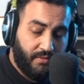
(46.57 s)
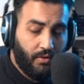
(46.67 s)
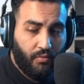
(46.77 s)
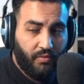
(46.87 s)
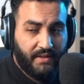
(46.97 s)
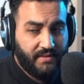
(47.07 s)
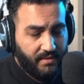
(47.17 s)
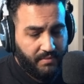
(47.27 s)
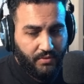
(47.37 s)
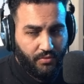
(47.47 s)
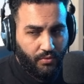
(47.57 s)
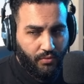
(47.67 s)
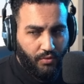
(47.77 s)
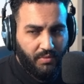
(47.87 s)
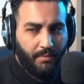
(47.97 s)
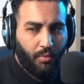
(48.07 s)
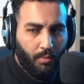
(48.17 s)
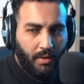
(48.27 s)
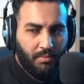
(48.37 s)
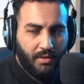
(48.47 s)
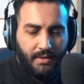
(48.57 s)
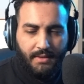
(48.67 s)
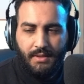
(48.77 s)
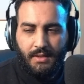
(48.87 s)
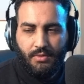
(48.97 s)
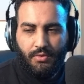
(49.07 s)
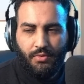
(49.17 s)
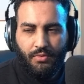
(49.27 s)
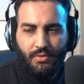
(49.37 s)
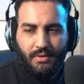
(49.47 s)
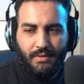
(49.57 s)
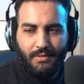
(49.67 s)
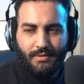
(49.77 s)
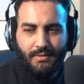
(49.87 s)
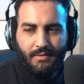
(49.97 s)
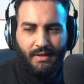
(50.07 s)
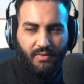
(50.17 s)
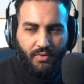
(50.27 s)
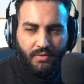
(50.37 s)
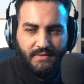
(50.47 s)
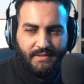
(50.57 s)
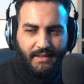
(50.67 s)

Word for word: Quand vous verrez cet épisode sur YouTube, il est probable que euh, la France